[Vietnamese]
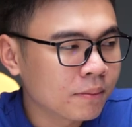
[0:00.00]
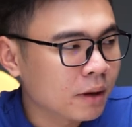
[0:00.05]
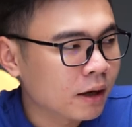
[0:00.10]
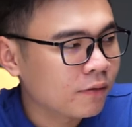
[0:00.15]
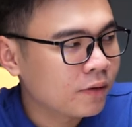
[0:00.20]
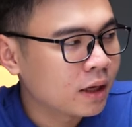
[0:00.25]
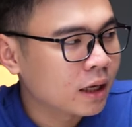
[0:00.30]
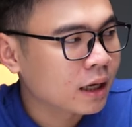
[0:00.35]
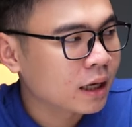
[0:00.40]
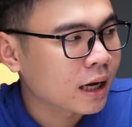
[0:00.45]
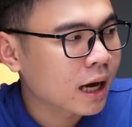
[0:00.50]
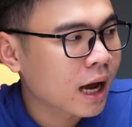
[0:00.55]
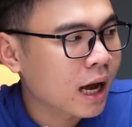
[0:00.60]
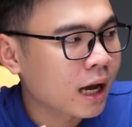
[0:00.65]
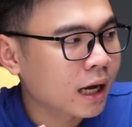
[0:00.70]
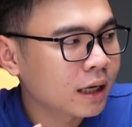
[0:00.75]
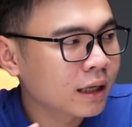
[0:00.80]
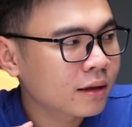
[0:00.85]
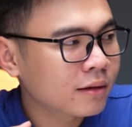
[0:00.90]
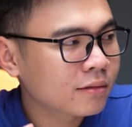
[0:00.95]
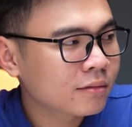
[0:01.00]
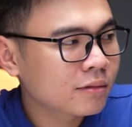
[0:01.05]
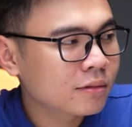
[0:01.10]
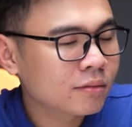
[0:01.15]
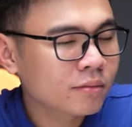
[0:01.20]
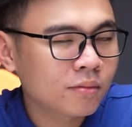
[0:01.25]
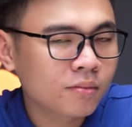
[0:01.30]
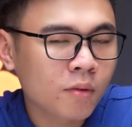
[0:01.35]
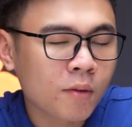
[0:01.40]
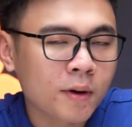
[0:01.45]
bởi vì cái
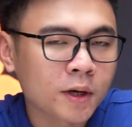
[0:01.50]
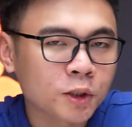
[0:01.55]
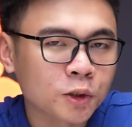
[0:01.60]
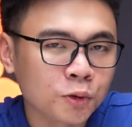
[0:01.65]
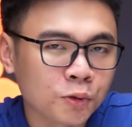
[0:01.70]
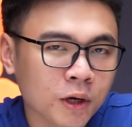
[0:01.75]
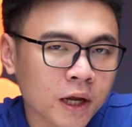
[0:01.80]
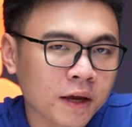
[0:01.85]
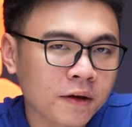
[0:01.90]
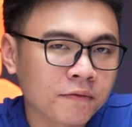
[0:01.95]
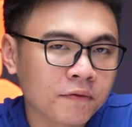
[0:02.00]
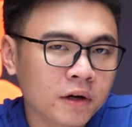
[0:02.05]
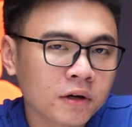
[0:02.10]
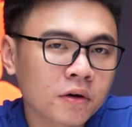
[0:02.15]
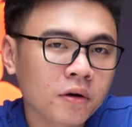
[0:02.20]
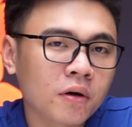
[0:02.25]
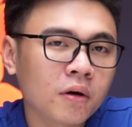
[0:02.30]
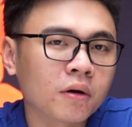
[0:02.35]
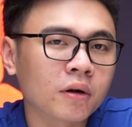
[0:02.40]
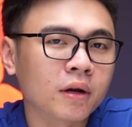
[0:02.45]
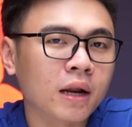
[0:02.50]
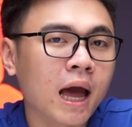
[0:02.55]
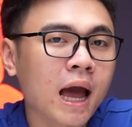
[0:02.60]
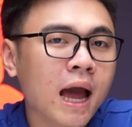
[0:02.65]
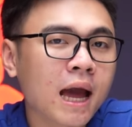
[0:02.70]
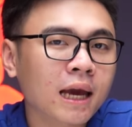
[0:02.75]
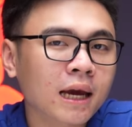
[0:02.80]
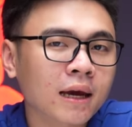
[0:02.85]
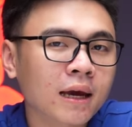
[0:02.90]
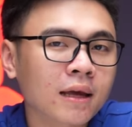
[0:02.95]
bộ bài chủ này vẫn còn
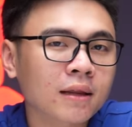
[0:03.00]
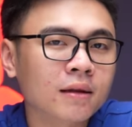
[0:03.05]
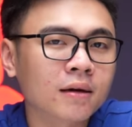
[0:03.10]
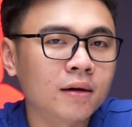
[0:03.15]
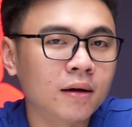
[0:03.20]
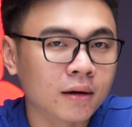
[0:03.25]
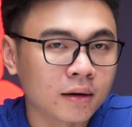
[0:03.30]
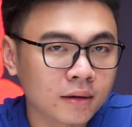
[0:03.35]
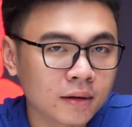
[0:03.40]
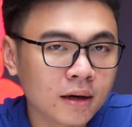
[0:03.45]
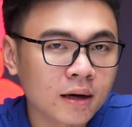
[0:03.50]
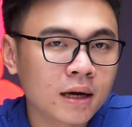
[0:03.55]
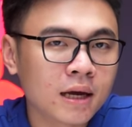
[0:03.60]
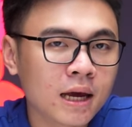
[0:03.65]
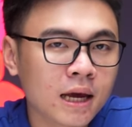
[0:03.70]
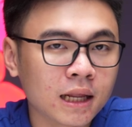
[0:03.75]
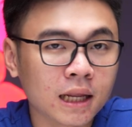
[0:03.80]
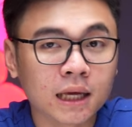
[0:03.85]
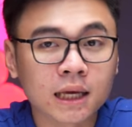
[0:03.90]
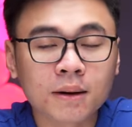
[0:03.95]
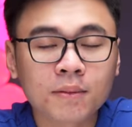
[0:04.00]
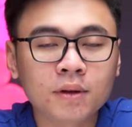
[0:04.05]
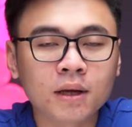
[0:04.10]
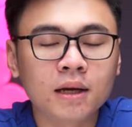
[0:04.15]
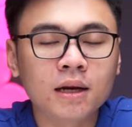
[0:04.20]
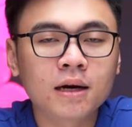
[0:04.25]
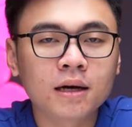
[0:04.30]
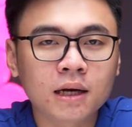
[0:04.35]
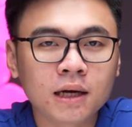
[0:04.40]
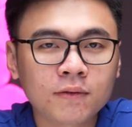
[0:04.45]
hai khe thừa nữa để anh em có
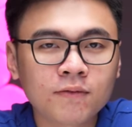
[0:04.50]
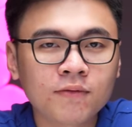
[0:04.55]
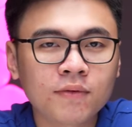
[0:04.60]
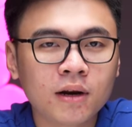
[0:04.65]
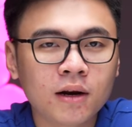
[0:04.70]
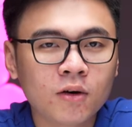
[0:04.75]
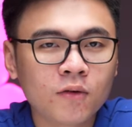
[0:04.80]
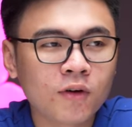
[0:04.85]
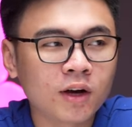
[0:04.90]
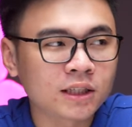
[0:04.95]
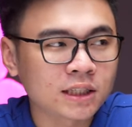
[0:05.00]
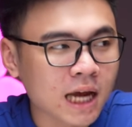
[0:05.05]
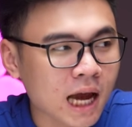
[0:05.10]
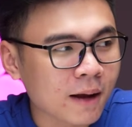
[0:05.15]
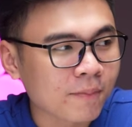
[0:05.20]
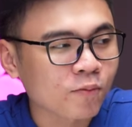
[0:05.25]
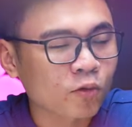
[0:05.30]
thể nâng cấp về lâu về dài